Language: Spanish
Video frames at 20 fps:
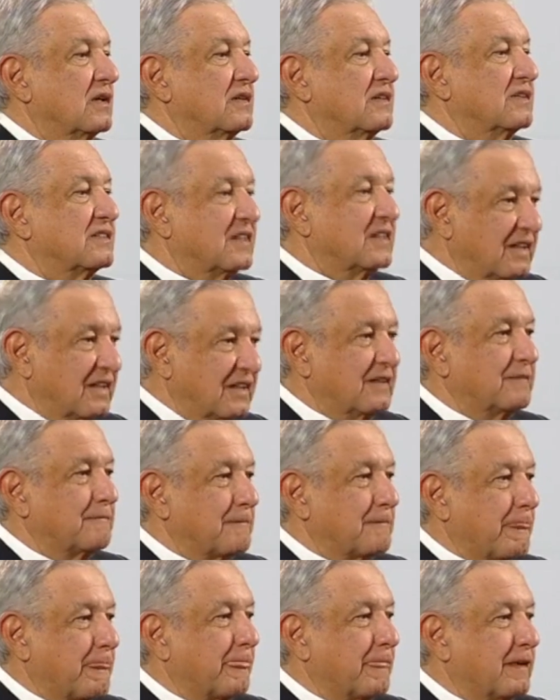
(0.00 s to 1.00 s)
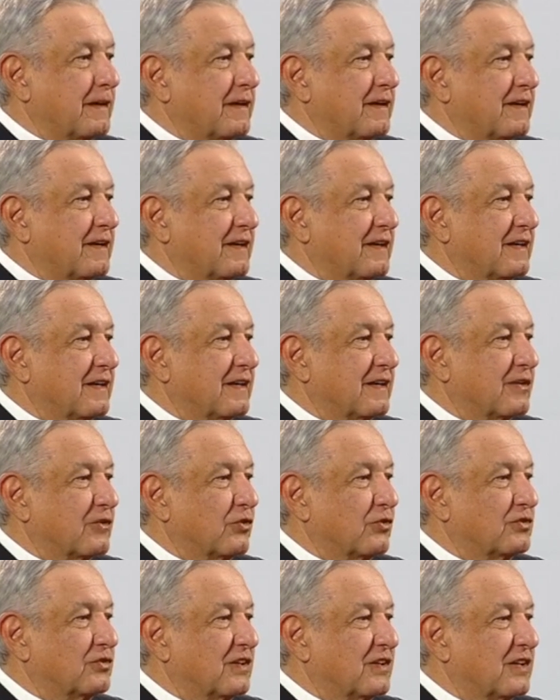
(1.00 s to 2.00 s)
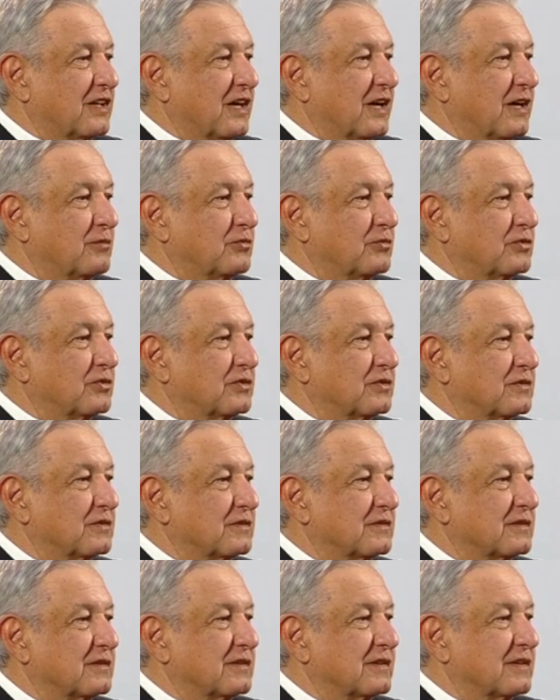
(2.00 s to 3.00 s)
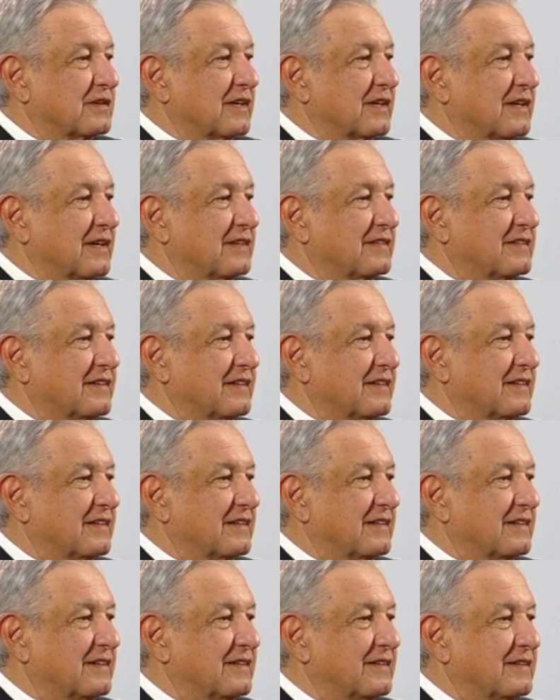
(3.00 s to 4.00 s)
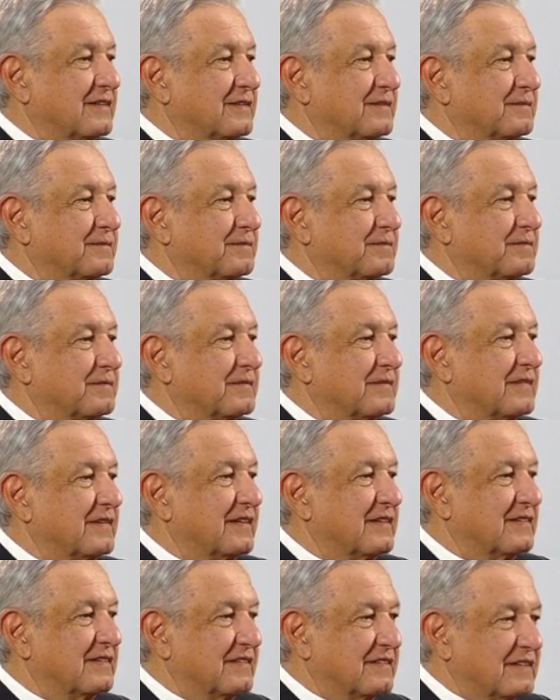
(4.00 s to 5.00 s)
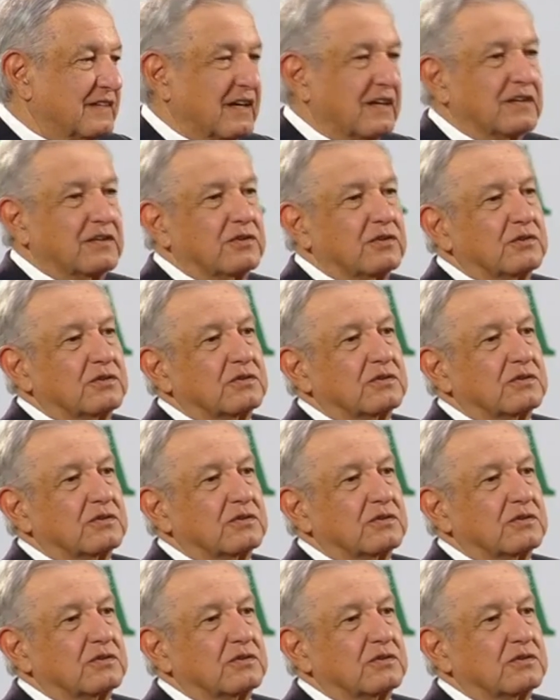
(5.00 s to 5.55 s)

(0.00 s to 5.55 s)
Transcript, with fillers: Sí eh, consideramos que es eh, necesario